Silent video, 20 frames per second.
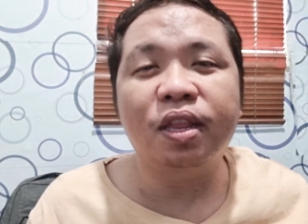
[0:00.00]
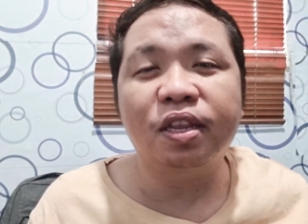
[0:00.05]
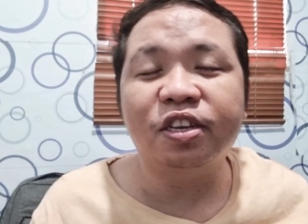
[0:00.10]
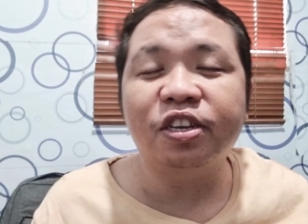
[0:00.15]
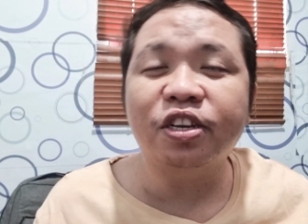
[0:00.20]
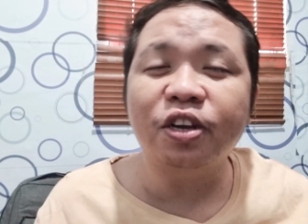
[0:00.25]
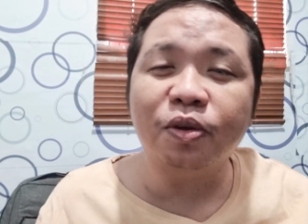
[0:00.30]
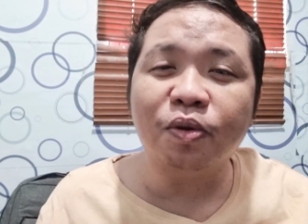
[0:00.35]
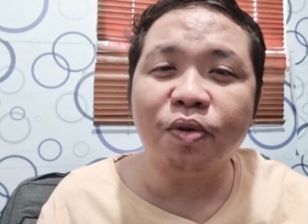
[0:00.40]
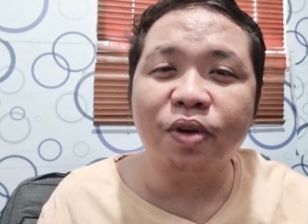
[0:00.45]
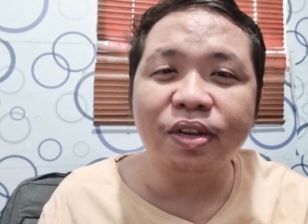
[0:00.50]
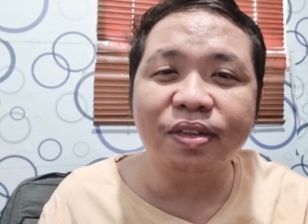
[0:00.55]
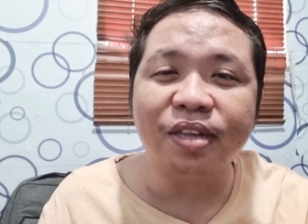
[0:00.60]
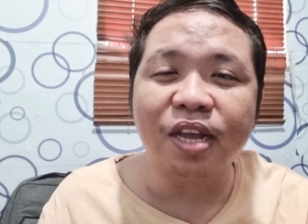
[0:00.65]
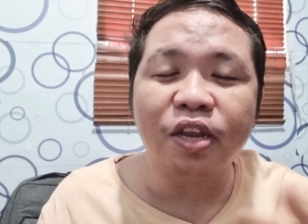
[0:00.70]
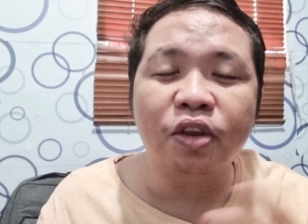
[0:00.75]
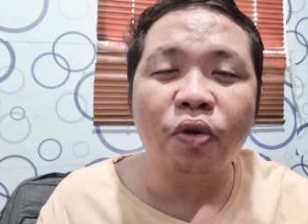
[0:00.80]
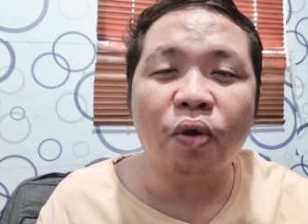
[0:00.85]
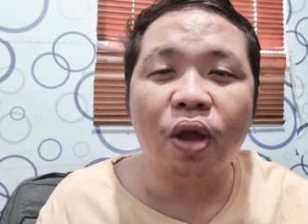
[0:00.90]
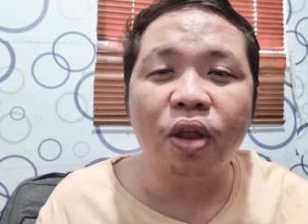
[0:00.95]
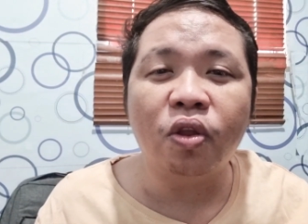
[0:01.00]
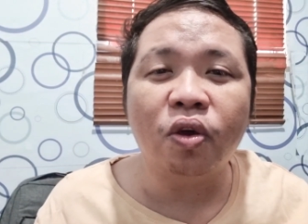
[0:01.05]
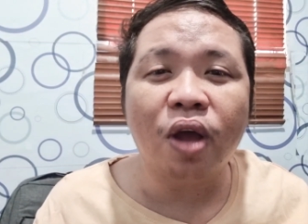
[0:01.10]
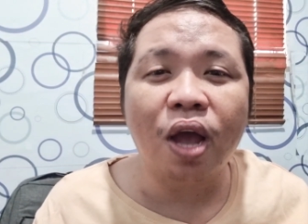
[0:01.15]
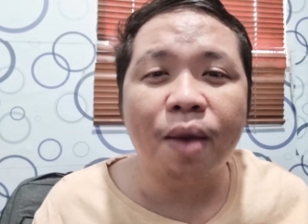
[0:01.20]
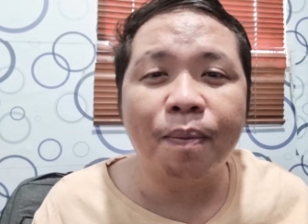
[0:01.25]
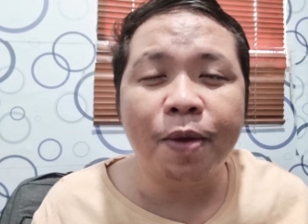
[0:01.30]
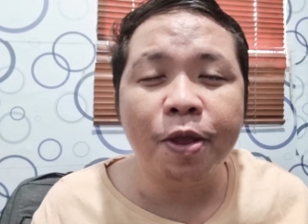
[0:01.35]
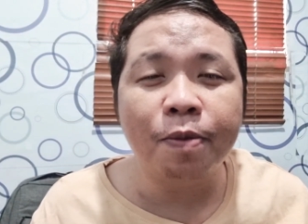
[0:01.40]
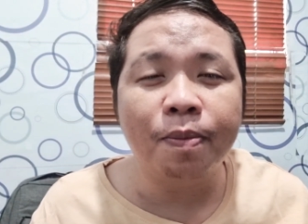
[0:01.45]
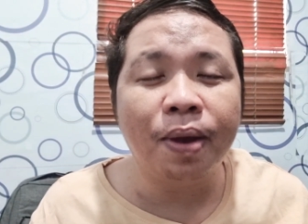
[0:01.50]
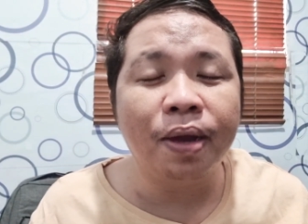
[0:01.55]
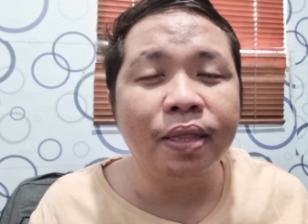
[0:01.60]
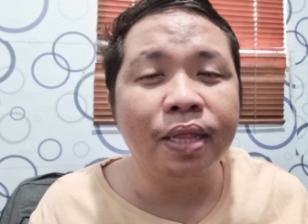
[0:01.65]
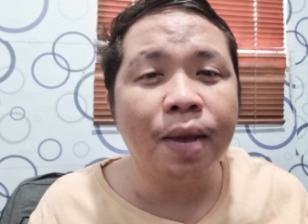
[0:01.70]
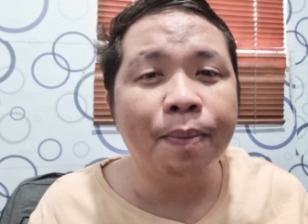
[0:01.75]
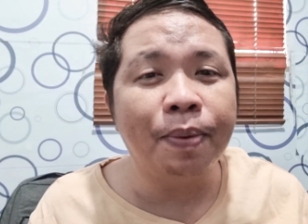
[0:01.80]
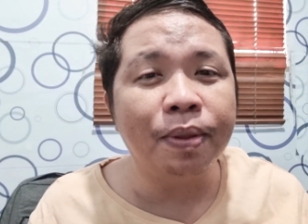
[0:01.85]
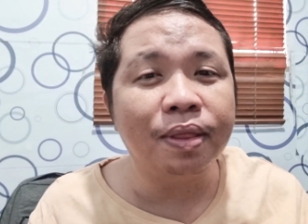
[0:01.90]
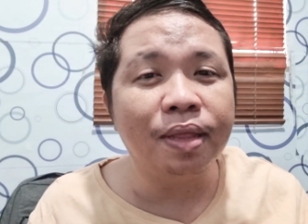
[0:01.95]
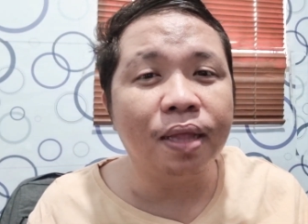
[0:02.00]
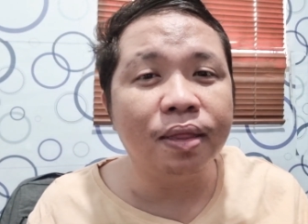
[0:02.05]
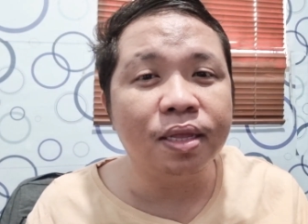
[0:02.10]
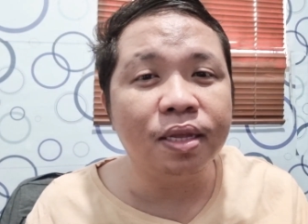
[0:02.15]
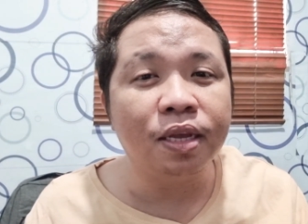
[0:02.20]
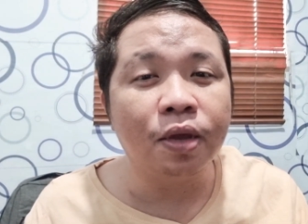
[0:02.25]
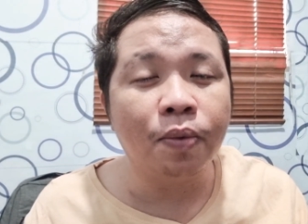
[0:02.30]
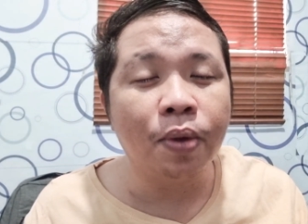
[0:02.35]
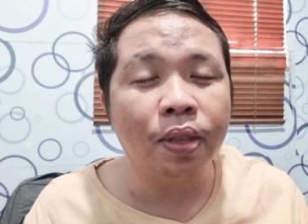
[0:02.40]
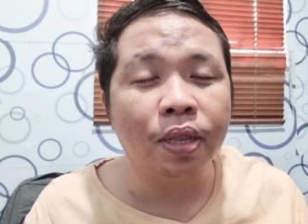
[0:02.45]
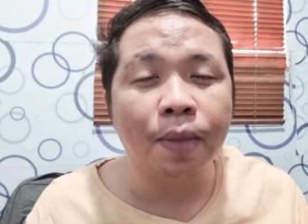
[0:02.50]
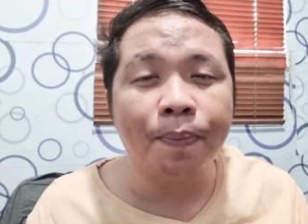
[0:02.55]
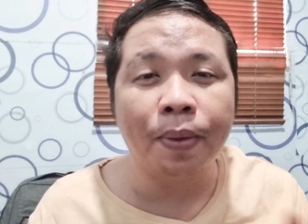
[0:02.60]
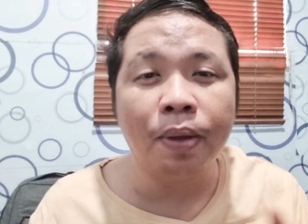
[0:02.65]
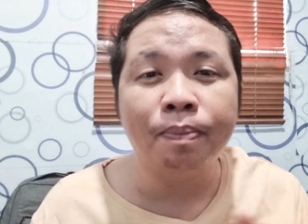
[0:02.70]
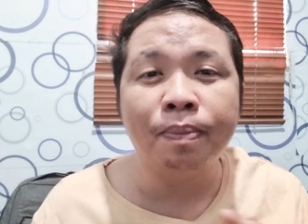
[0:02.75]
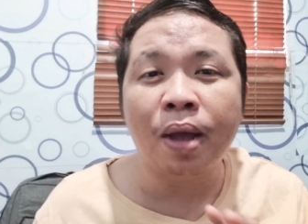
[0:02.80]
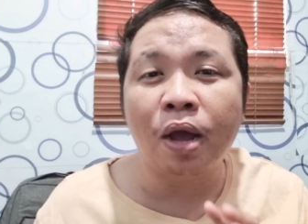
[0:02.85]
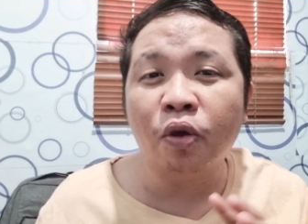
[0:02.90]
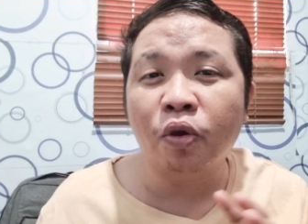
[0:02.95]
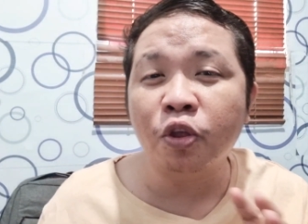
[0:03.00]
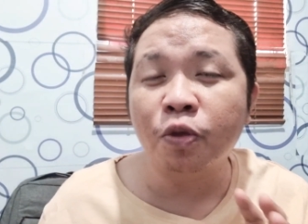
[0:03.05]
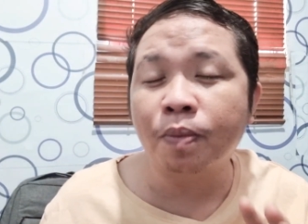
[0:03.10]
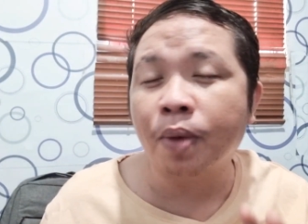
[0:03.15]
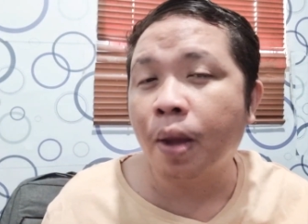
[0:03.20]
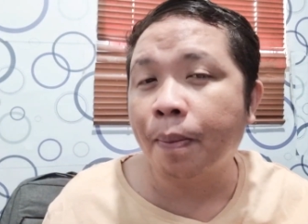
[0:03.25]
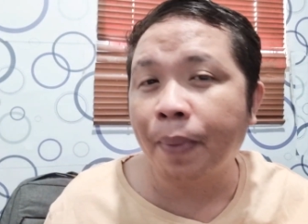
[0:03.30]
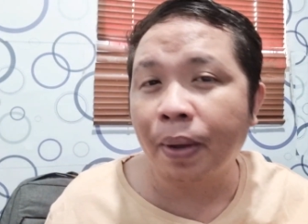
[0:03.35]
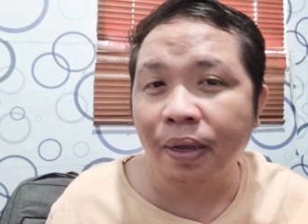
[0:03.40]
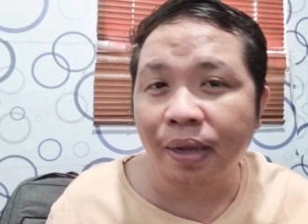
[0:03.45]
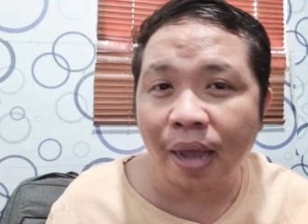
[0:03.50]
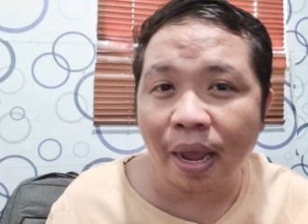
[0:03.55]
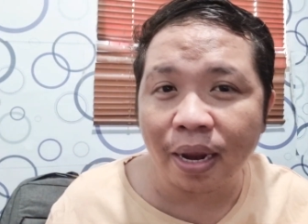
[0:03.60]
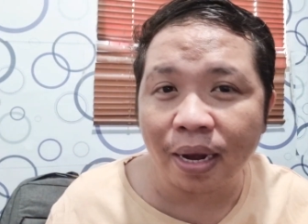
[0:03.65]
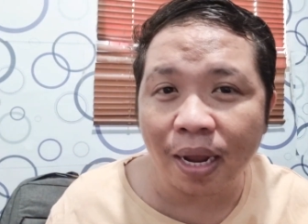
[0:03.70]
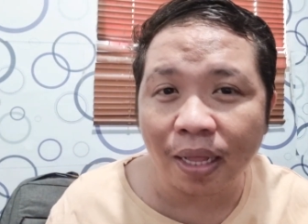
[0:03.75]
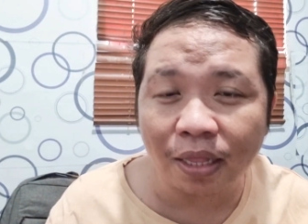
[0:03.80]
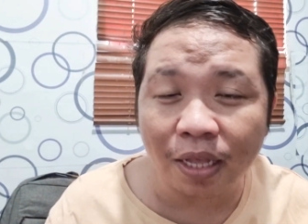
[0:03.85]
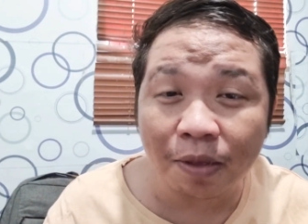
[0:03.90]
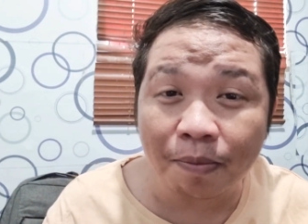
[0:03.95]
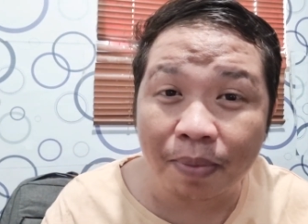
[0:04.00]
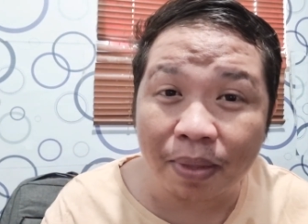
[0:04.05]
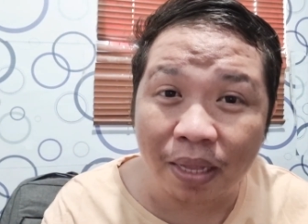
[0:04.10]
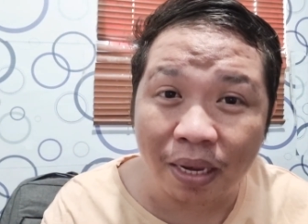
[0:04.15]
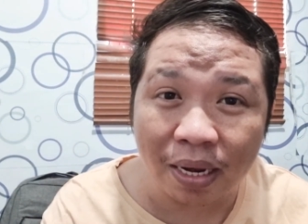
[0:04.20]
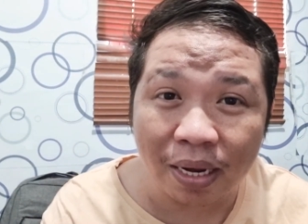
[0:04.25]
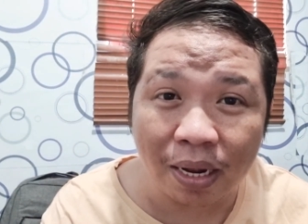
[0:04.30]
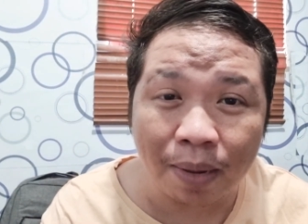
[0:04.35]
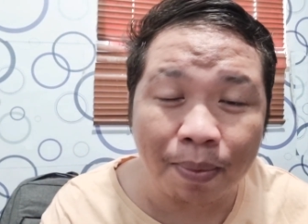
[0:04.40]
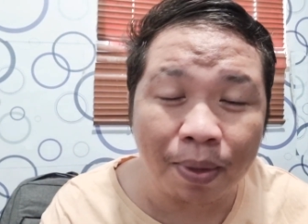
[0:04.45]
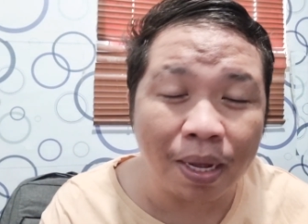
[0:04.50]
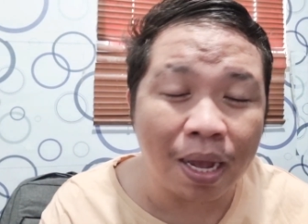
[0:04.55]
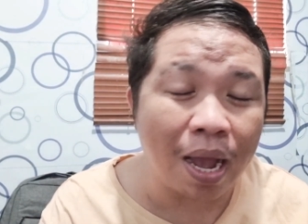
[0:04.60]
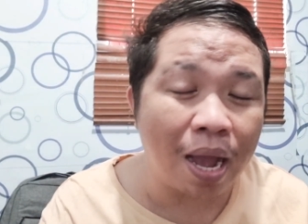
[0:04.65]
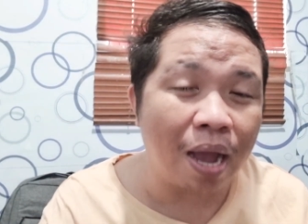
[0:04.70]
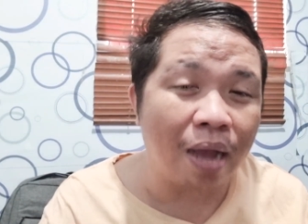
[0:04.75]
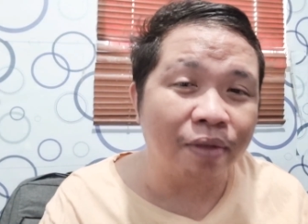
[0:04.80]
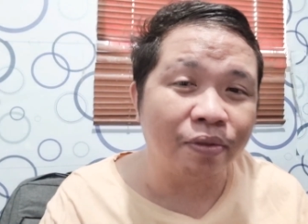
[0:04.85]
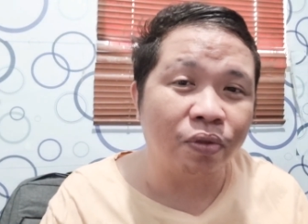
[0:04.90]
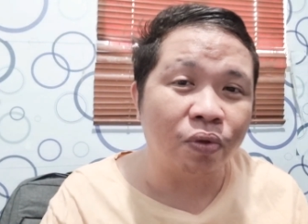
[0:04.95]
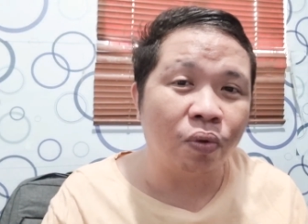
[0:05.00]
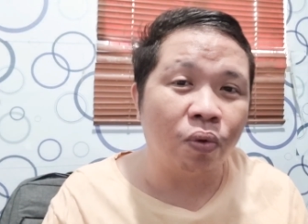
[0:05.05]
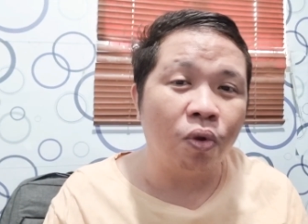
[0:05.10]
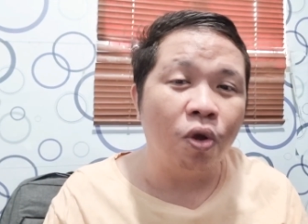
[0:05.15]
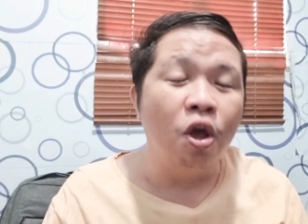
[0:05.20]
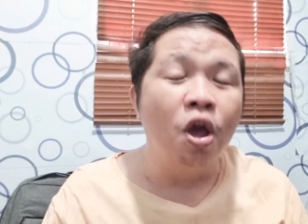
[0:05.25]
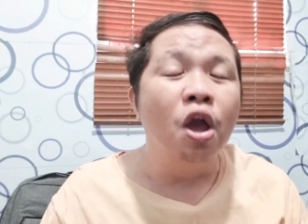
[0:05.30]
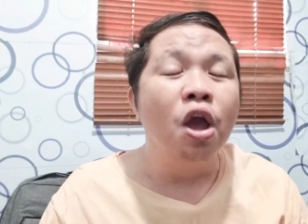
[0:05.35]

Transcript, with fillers: Share ko rin sa inyo kung ano nga ba yung mga dapat natin gawin kapag bago yung mga pagkain natin binili ng mga aso.